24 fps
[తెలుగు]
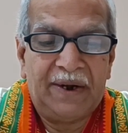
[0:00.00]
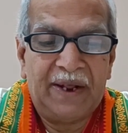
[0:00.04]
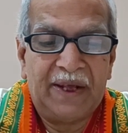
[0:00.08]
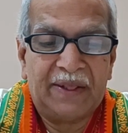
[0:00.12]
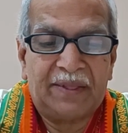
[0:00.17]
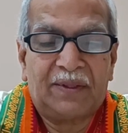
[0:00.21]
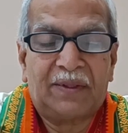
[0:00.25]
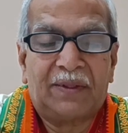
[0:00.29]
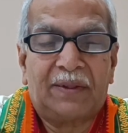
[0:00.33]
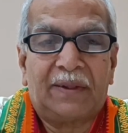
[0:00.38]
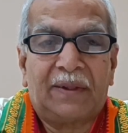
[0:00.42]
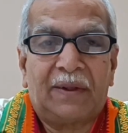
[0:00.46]

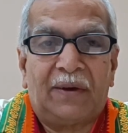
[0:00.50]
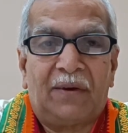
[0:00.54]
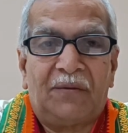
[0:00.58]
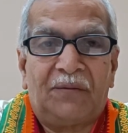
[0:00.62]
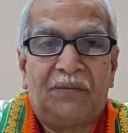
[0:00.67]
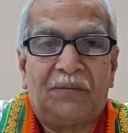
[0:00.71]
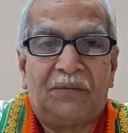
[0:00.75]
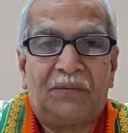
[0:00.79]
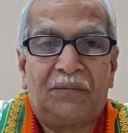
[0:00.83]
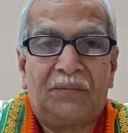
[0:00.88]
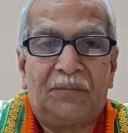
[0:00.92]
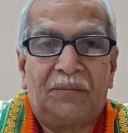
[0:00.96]
డెత్
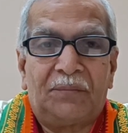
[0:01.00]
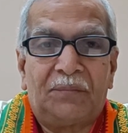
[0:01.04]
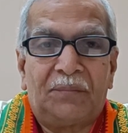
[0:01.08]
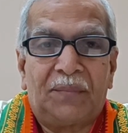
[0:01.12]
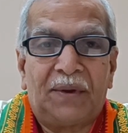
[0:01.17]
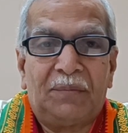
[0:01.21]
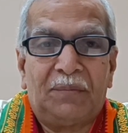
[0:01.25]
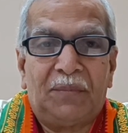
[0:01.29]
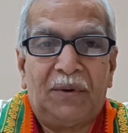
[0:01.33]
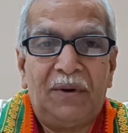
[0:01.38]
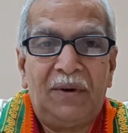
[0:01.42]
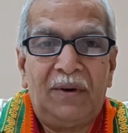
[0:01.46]
ఆఫ్
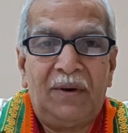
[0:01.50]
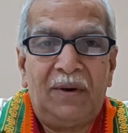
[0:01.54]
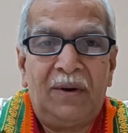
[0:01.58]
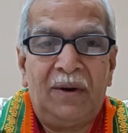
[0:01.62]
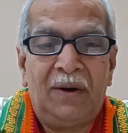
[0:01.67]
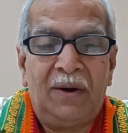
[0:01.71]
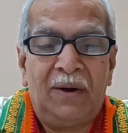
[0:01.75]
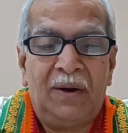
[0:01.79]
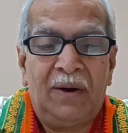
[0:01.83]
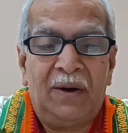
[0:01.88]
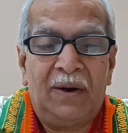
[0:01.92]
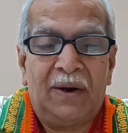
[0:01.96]
పీపుల్
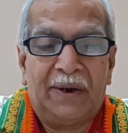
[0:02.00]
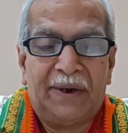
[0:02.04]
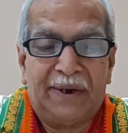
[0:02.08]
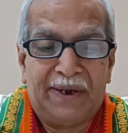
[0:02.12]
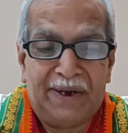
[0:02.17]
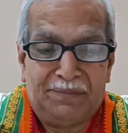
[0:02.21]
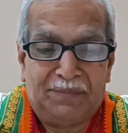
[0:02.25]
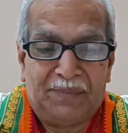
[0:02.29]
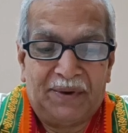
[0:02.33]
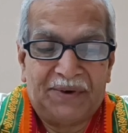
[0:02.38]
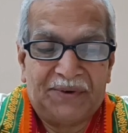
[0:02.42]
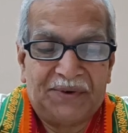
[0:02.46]

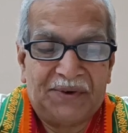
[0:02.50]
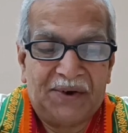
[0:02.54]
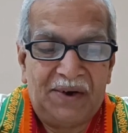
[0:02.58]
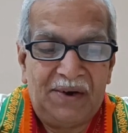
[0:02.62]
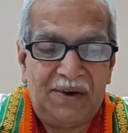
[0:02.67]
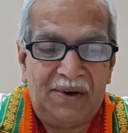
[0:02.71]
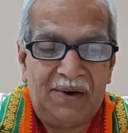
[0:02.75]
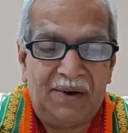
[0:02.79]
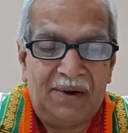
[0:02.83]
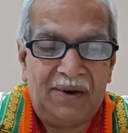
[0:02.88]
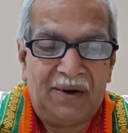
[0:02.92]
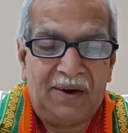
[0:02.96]

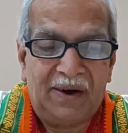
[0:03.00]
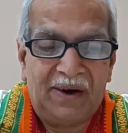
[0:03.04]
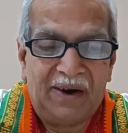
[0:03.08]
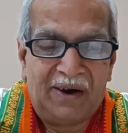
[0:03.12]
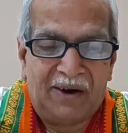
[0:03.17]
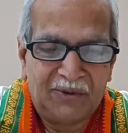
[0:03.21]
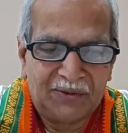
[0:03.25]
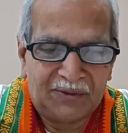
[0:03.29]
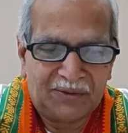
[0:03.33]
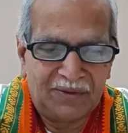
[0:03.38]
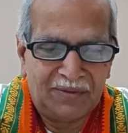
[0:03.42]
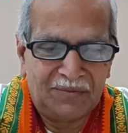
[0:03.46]
డిప్రెషన్
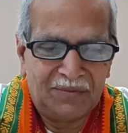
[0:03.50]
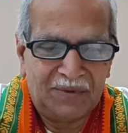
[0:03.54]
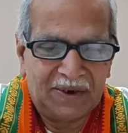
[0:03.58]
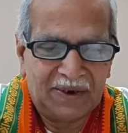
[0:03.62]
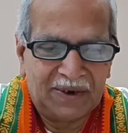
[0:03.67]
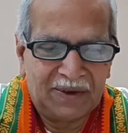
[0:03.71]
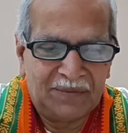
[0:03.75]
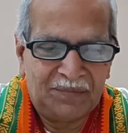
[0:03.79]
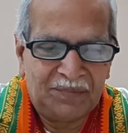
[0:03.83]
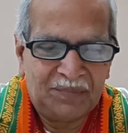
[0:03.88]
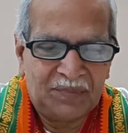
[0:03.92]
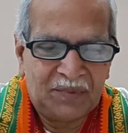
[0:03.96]
అవుతుంది
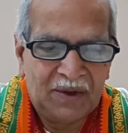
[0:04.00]
అన్నమాట